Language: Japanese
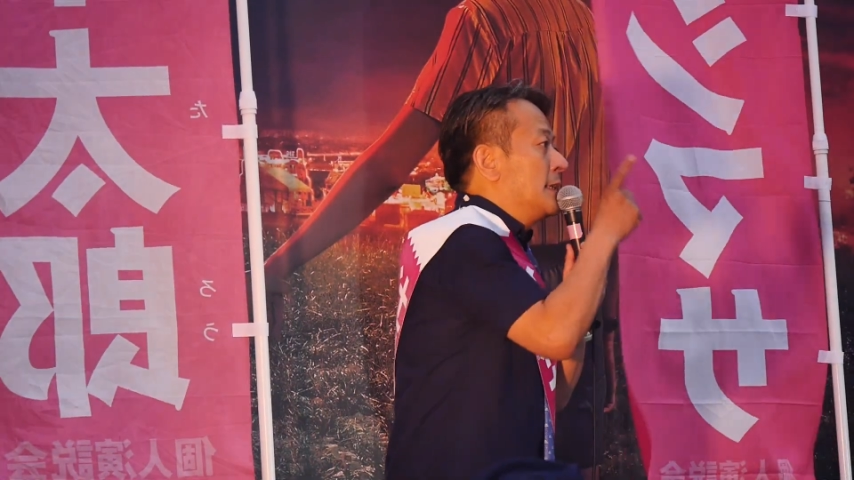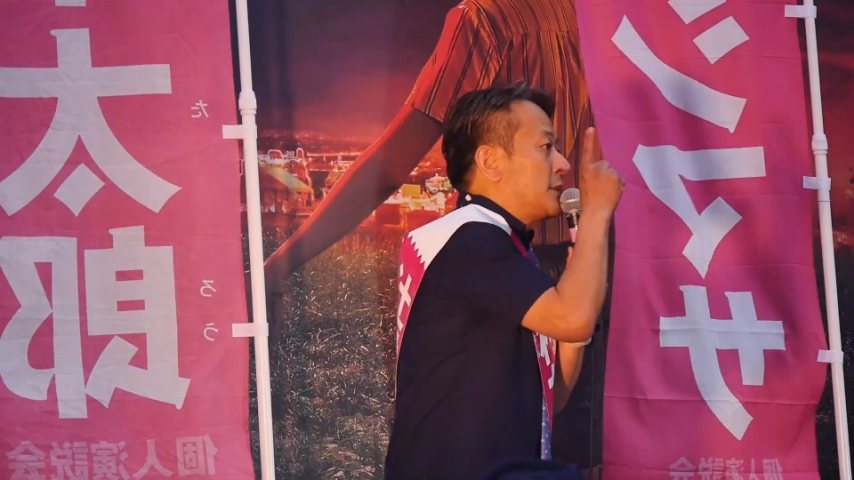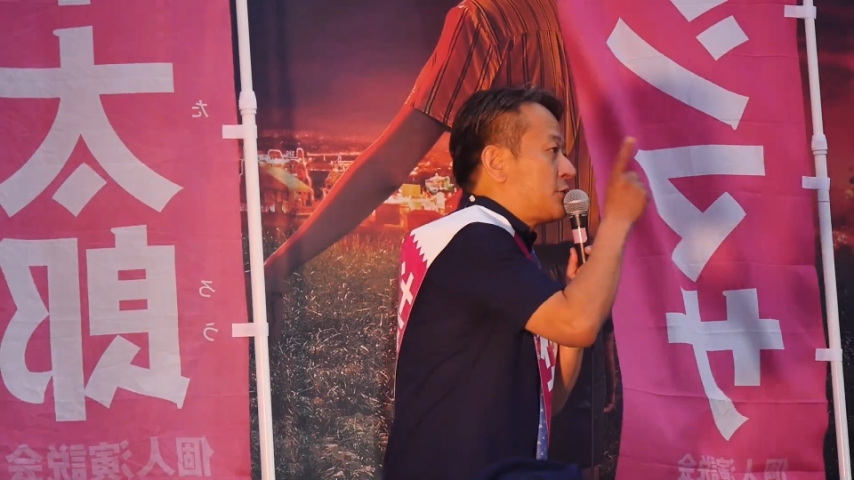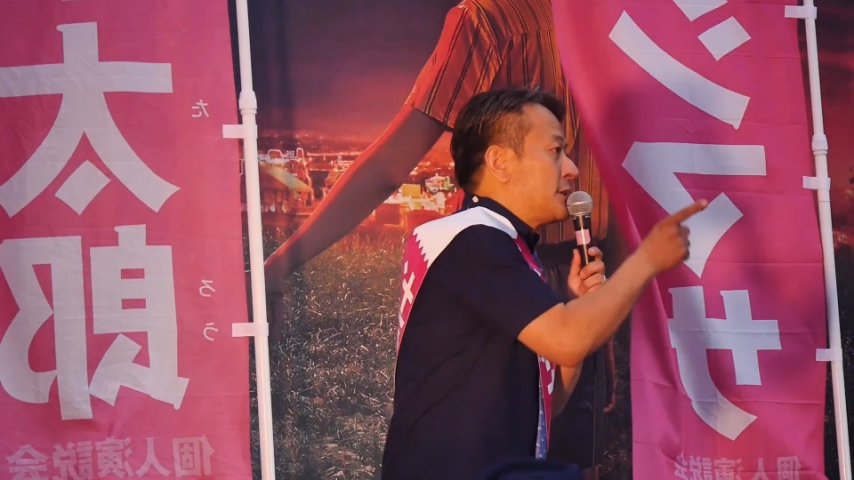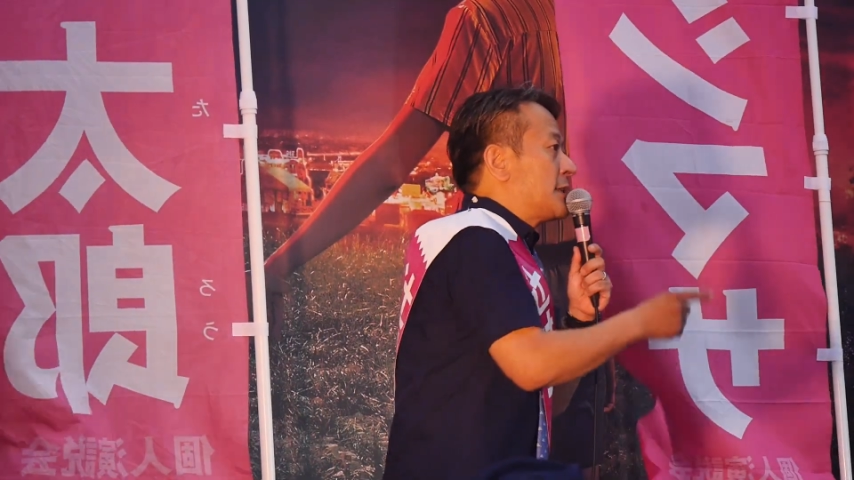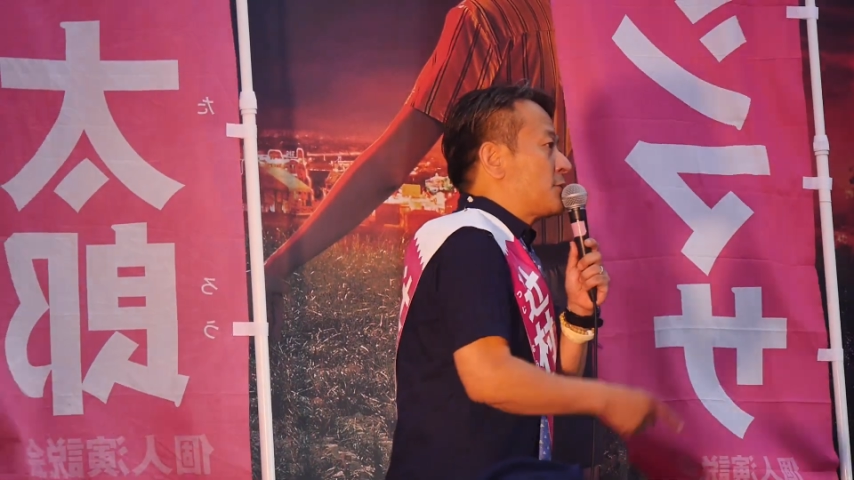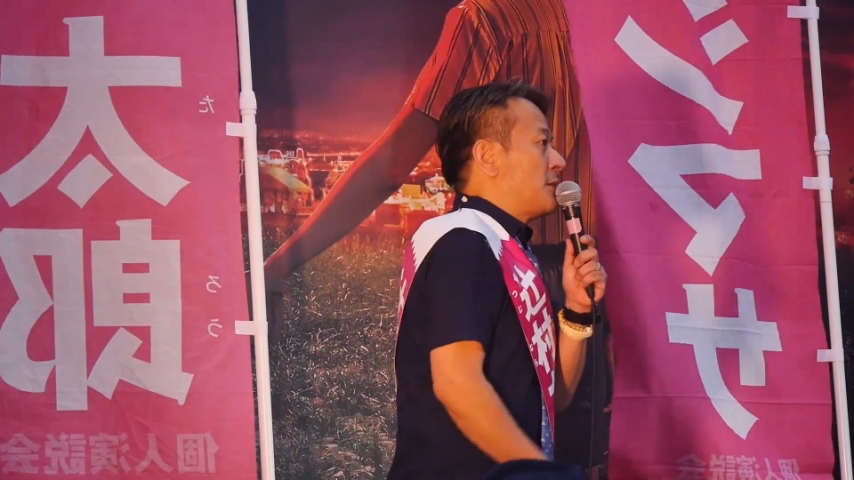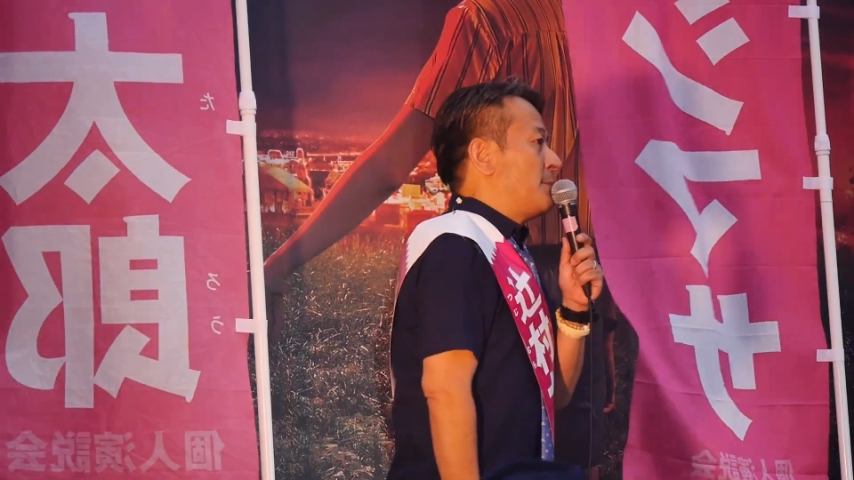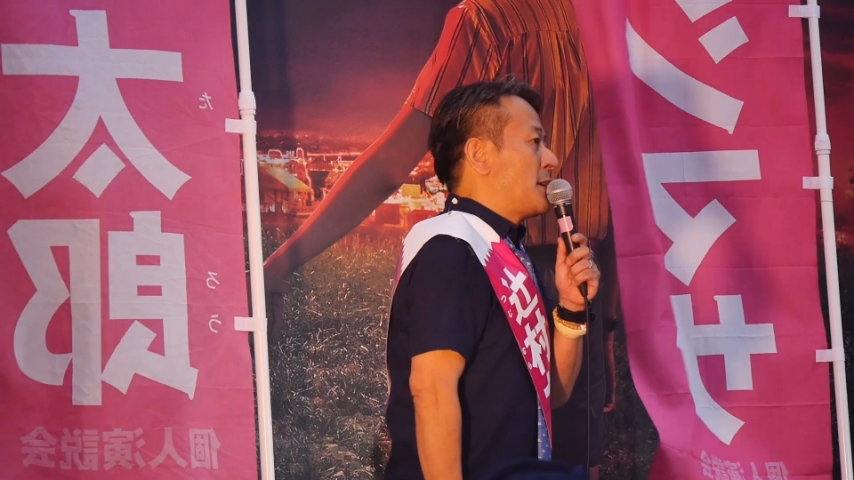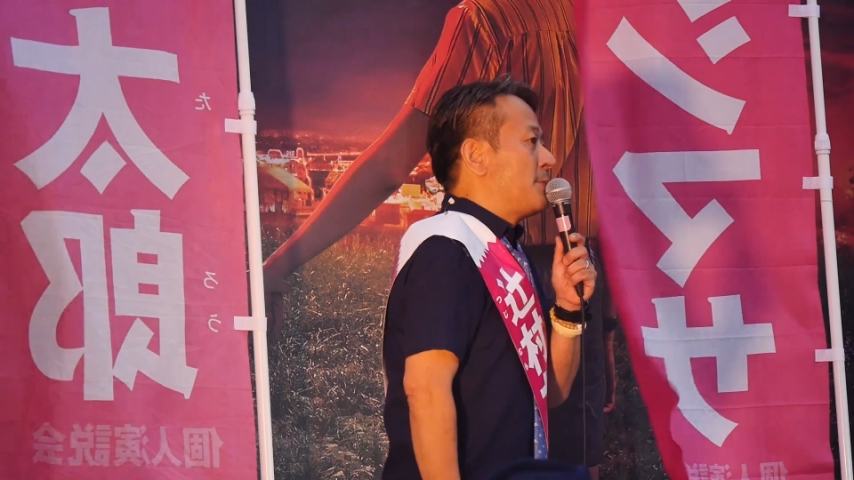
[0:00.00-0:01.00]
収奪を
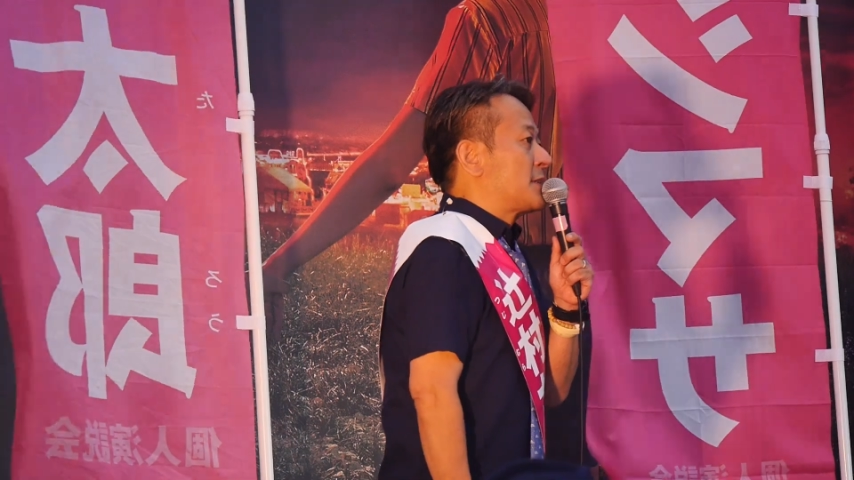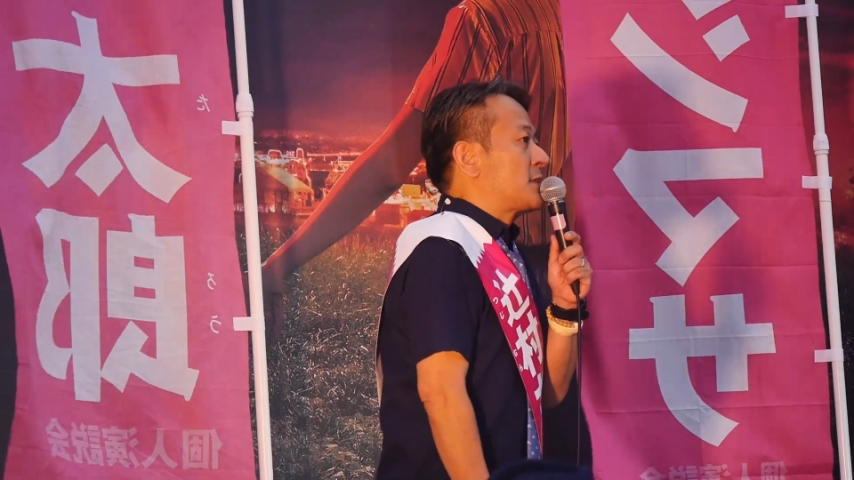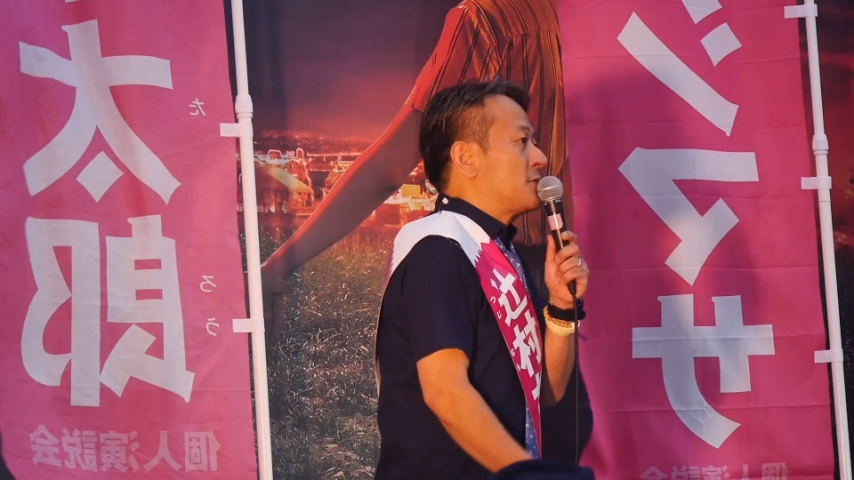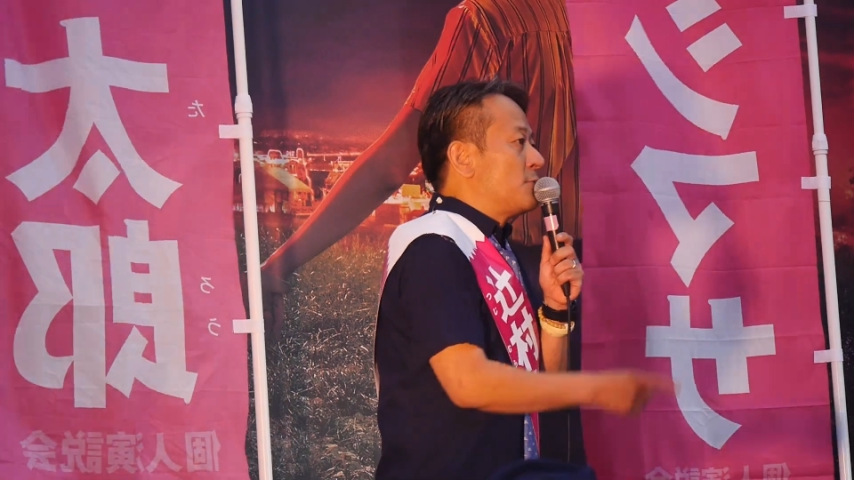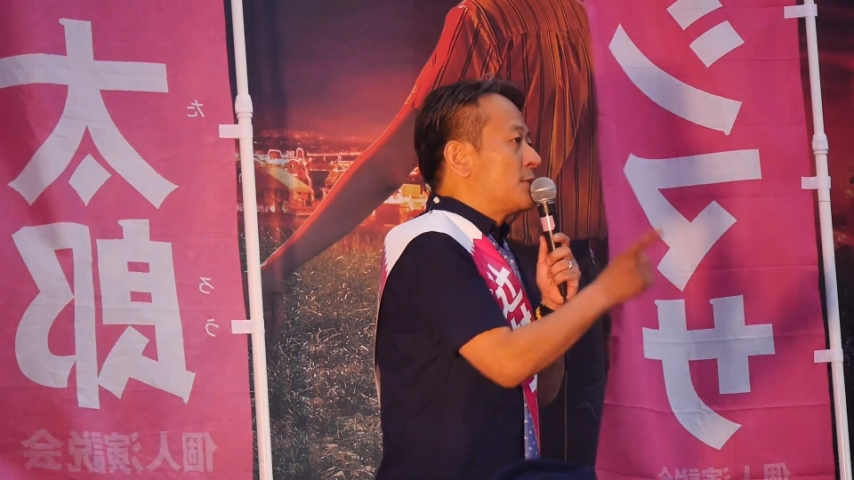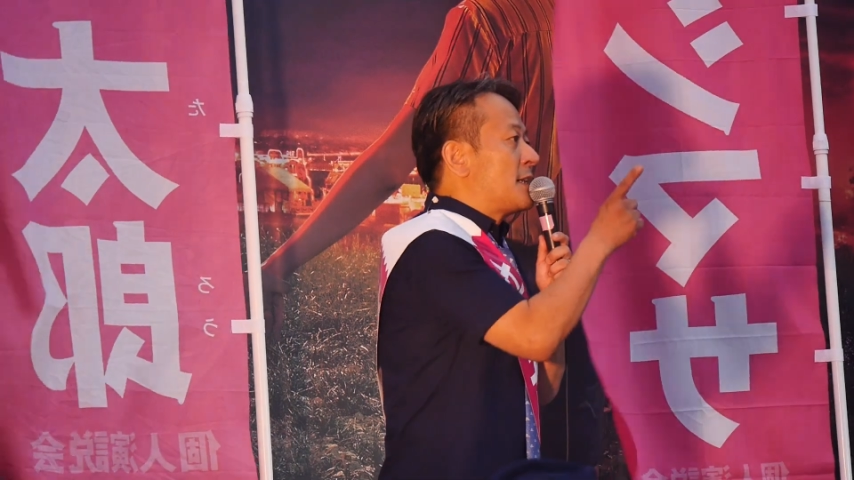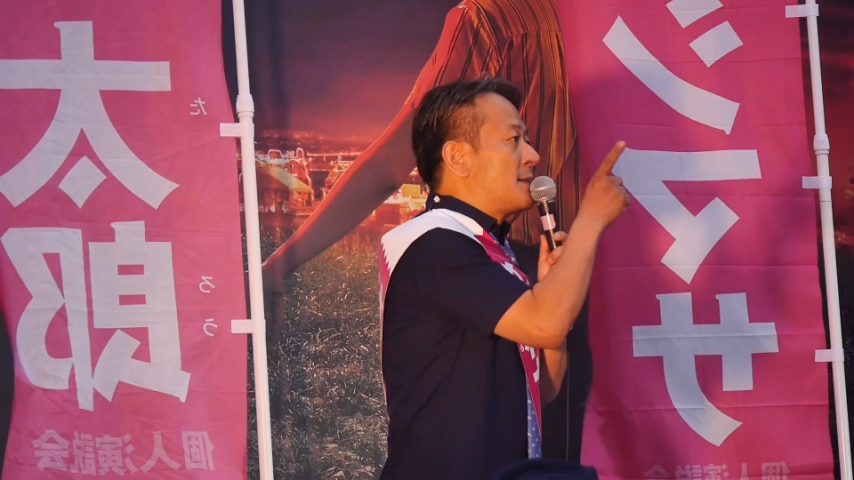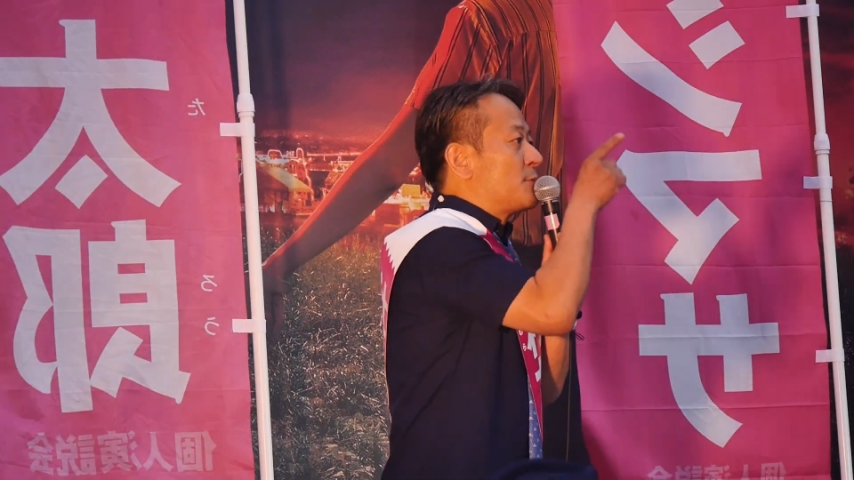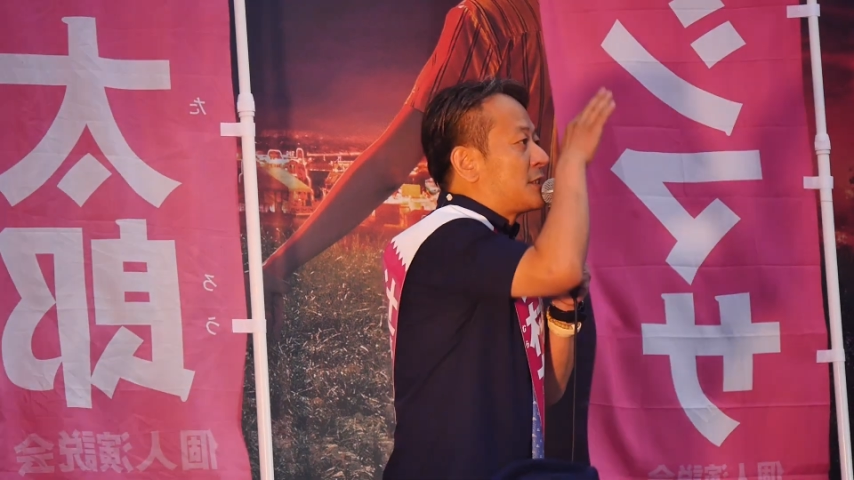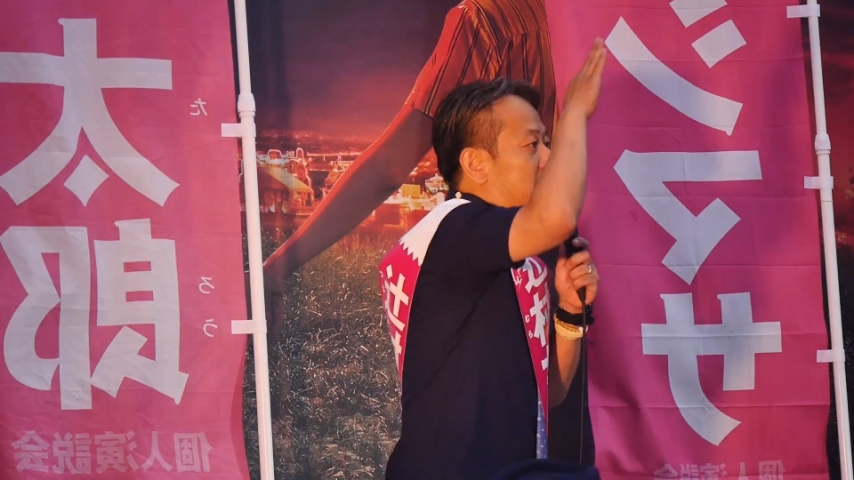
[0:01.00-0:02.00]
やめれば地球温暖化も